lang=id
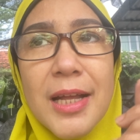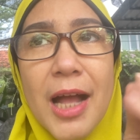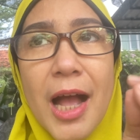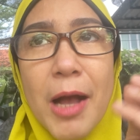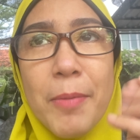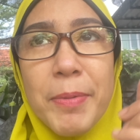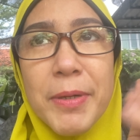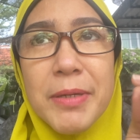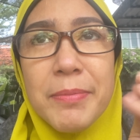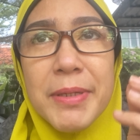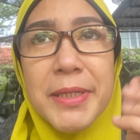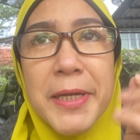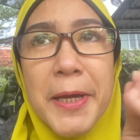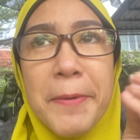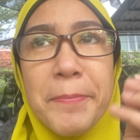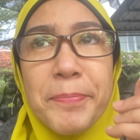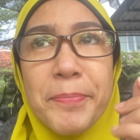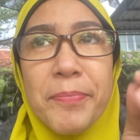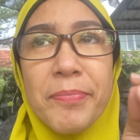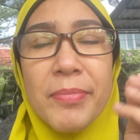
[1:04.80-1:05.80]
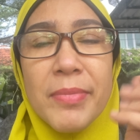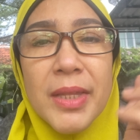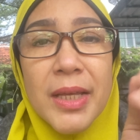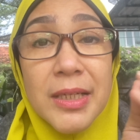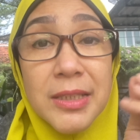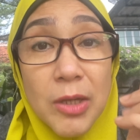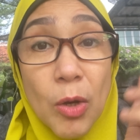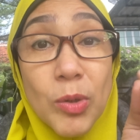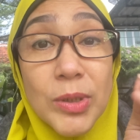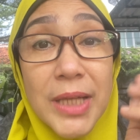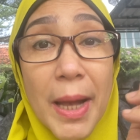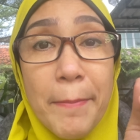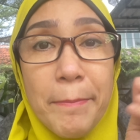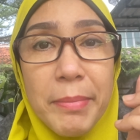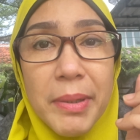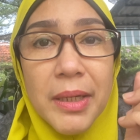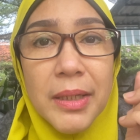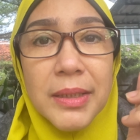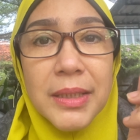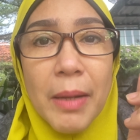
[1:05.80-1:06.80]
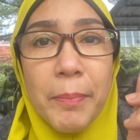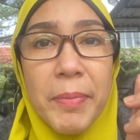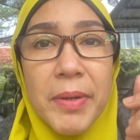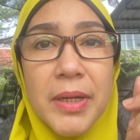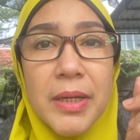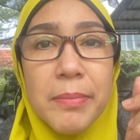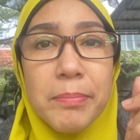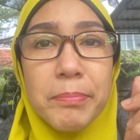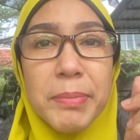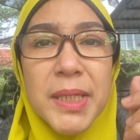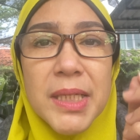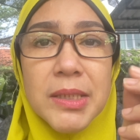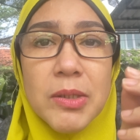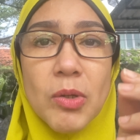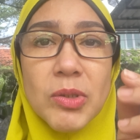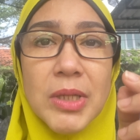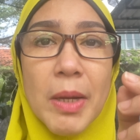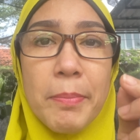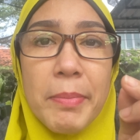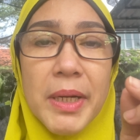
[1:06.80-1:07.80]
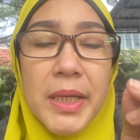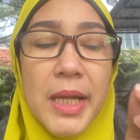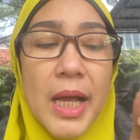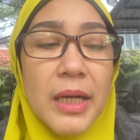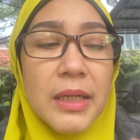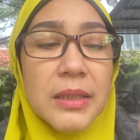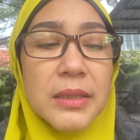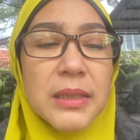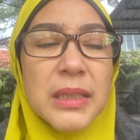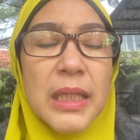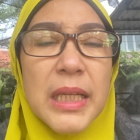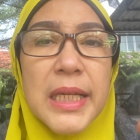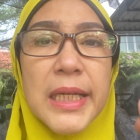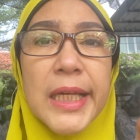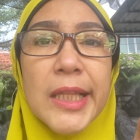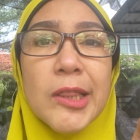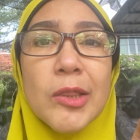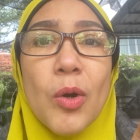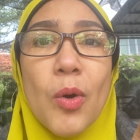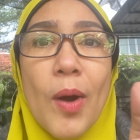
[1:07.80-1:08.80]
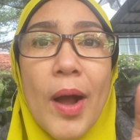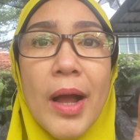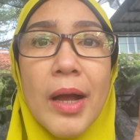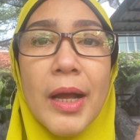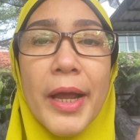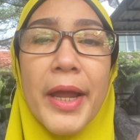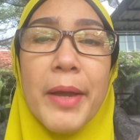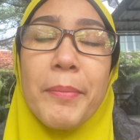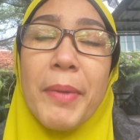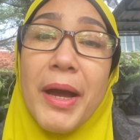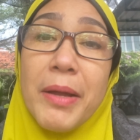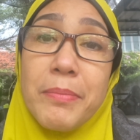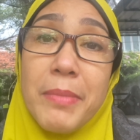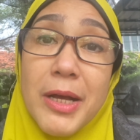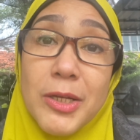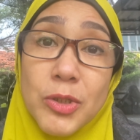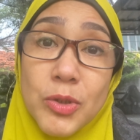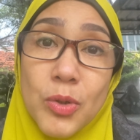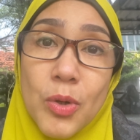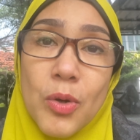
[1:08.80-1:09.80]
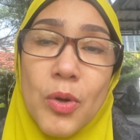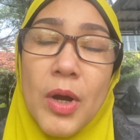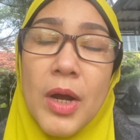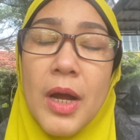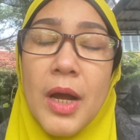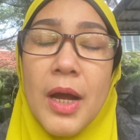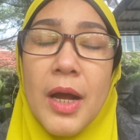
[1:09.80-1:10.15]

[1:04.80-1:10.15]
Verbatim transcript: apa namanya saus sambel tapi pedes saus sambel yang sedikit doang kayak makan bakso